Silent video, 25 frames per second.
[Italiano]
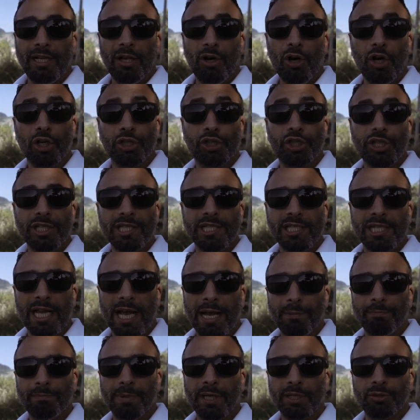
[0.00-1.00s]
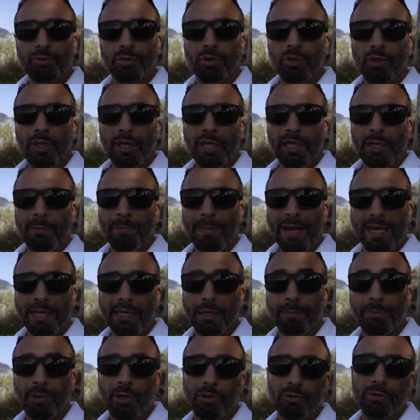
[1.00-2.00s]
oggi è sabato e
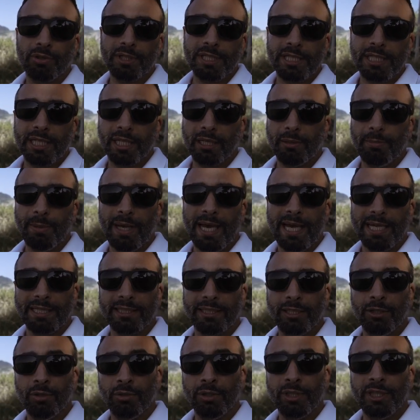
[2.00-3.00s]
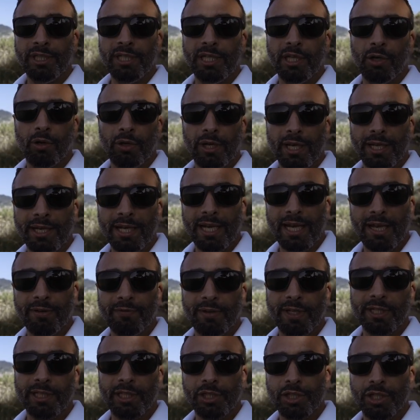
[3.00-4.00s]
manca poco che si riparte, lunedì ho la
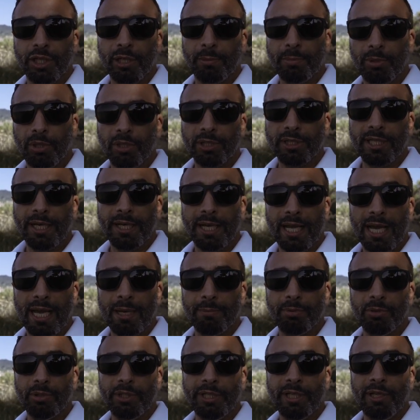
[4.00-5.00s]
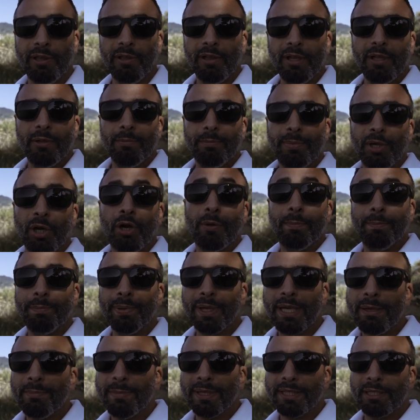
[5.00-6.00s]
nave che ci riporta a Napoli, però
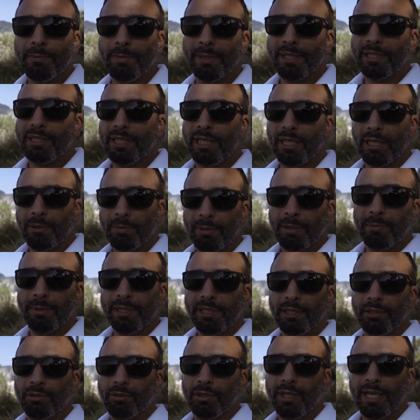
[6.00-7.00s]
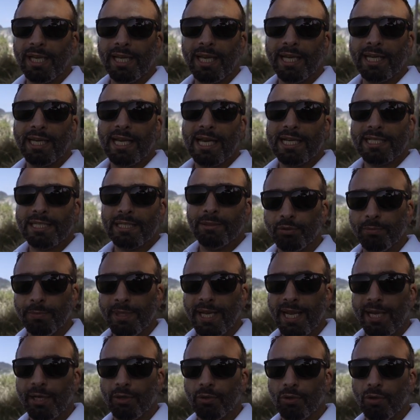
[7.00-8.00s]
prima di partire, prima di tornare a casa
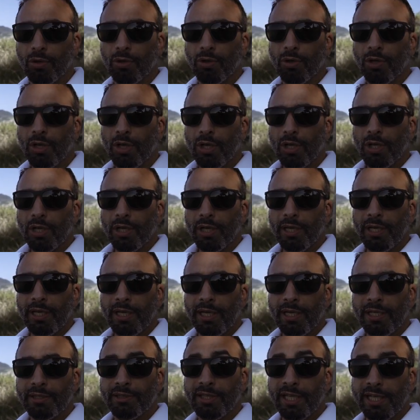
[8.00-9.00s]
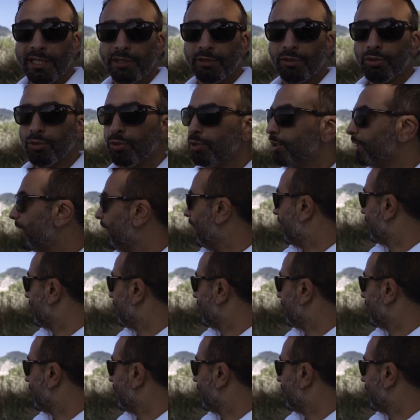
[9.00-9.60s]
mi ero eh, detto di